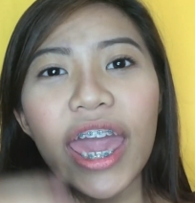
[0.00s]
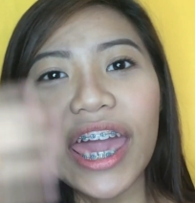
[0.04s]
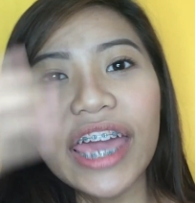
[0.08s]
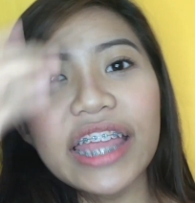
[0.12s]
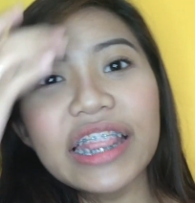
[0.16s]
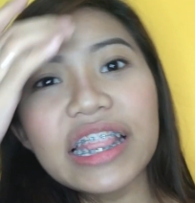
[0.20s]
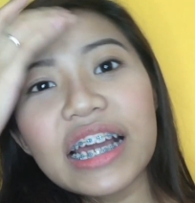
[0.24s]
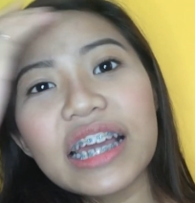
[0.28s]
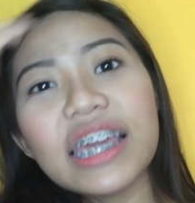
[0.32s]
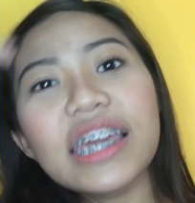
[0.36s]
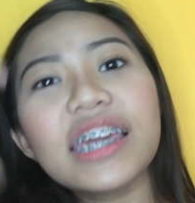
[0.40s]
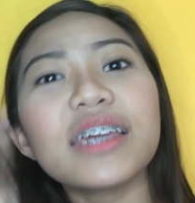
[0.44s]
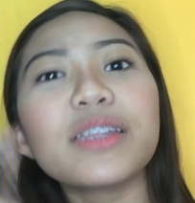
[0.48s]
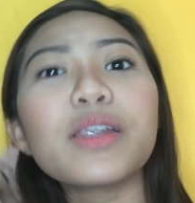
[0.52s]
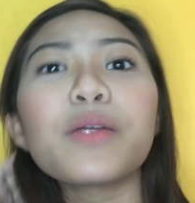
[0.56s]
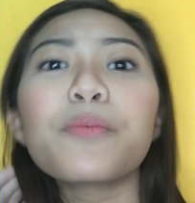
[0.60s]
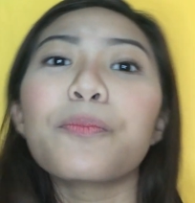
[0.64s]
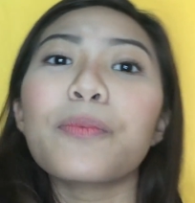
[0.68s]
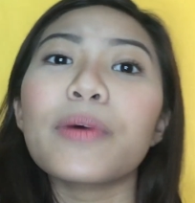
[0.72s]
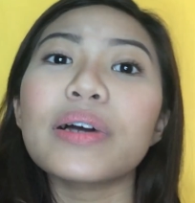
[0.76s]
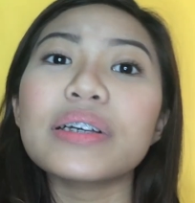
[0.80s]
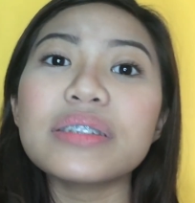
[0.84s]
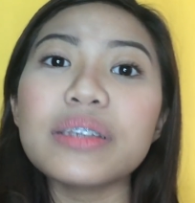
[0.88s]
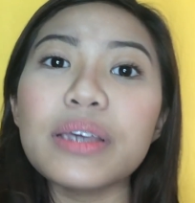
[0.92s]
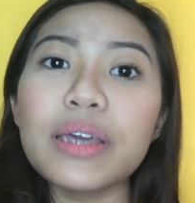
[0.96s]
And ang hirap
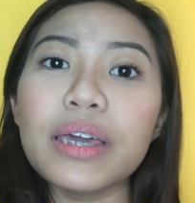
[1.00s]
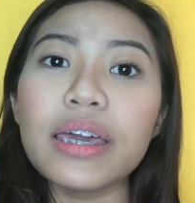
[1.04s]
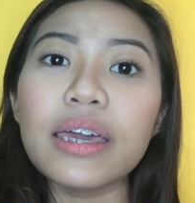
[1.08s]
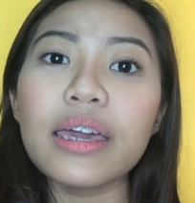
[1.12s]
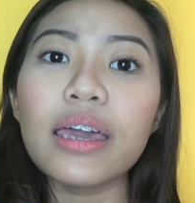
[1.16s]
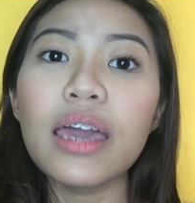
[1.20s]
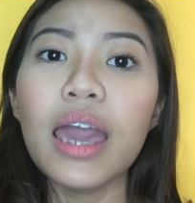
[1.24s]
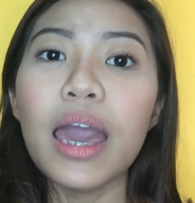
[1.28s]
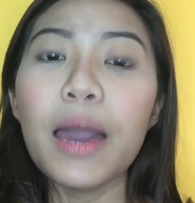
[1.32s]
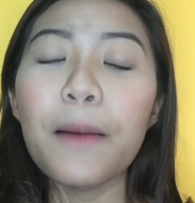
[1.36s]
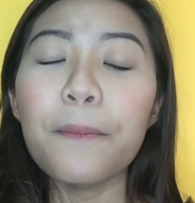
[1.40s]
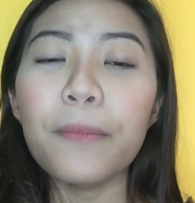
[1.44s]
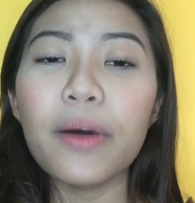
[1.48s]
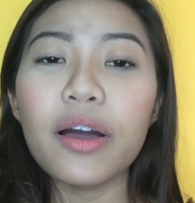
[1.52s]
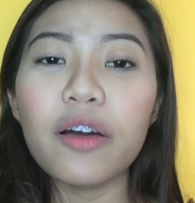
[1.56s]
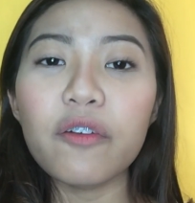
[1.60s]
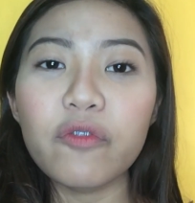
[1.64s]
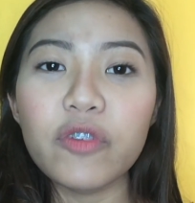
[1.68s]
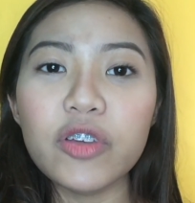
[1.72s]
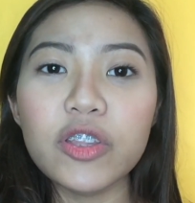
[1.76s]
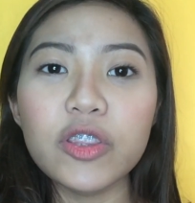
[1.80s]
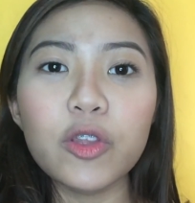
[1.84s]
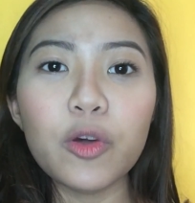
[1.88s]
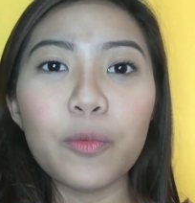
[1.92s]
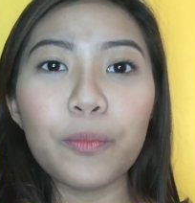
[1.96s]
kasi
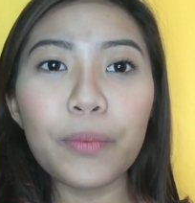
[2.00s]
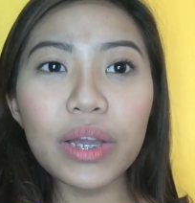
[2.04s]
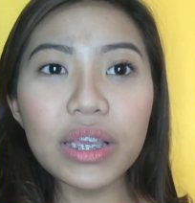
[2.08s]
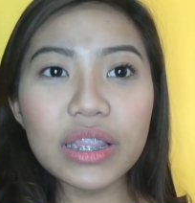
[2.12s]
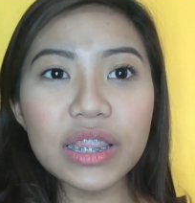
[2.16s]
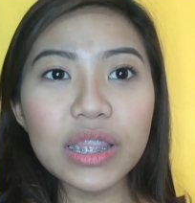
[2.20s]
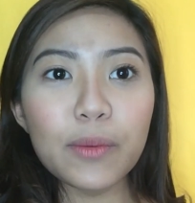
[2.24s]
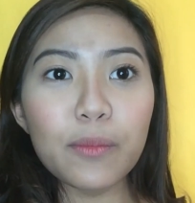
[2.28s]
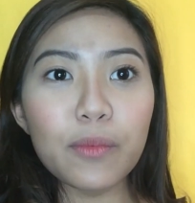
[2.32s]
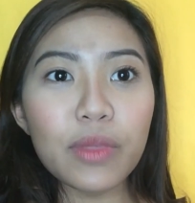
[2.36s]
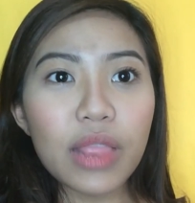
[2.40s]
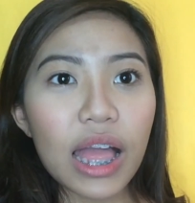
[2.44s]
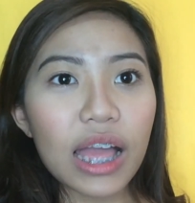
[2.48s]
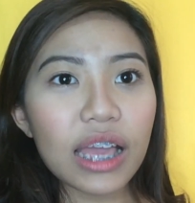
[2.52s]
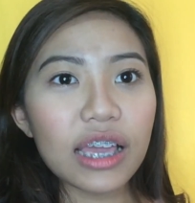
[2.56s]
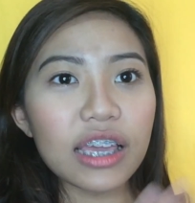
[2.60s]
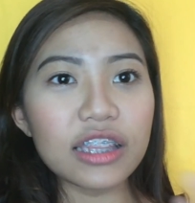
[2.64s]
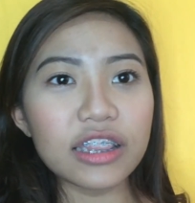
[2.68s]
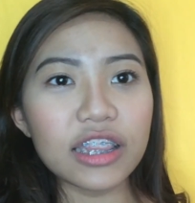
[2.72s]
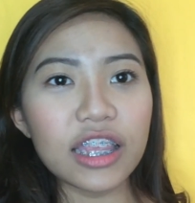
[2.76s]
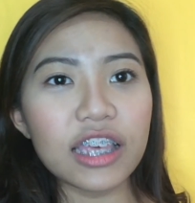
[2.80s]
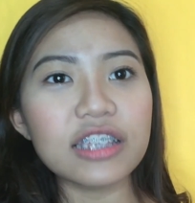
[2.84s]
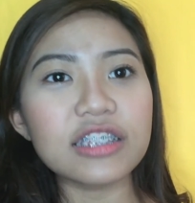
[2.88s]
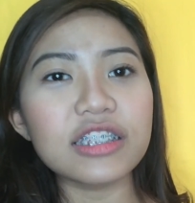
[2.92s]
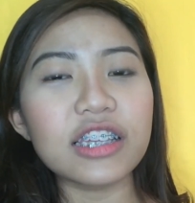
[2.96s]
mag-video pag di mo
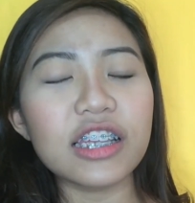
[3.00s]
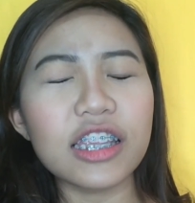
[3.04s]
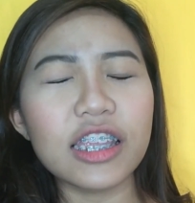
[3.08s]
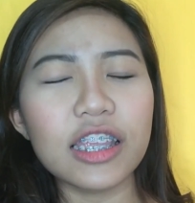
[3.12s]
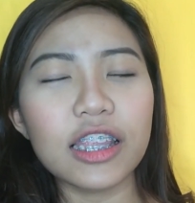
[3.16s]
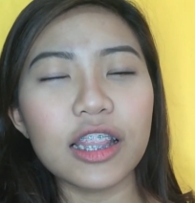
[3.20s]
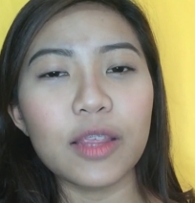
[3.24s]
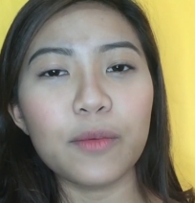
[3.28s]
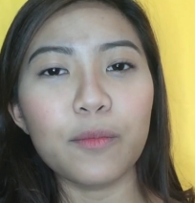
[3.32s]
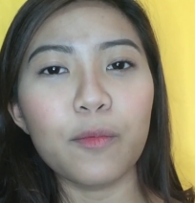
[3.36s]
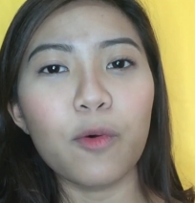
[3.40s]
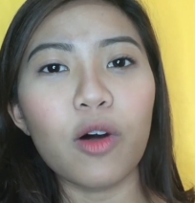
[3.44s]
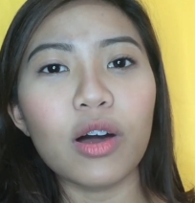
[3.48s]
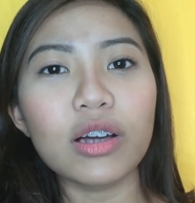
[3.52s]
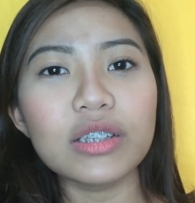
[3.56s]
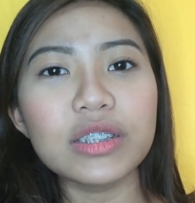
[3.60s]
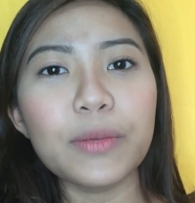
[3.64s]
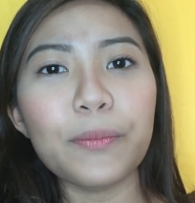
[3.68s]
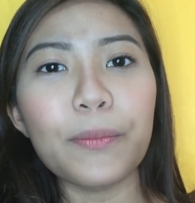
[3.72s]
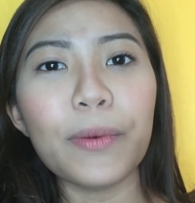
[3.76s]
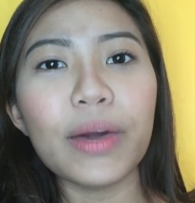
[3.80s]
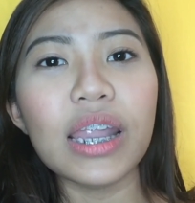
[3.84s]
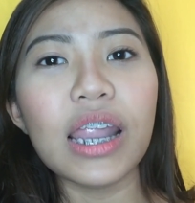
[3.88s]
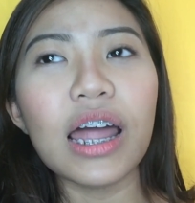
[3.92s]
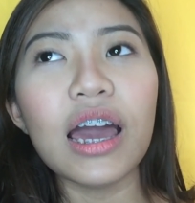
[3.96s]
nakikita yung sarili mo
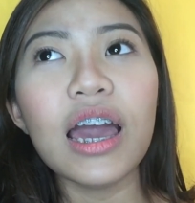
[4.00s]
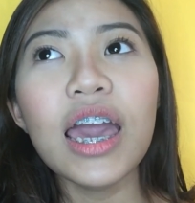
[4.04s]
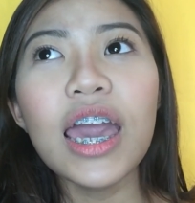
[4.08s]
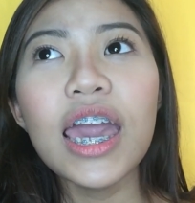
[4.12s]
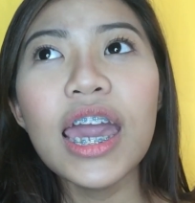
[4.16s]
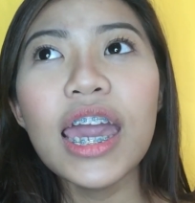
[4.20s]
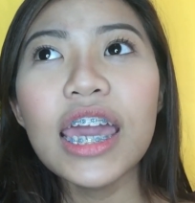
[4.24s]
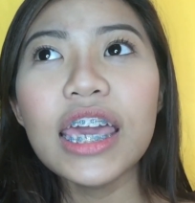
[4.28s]
kasi parang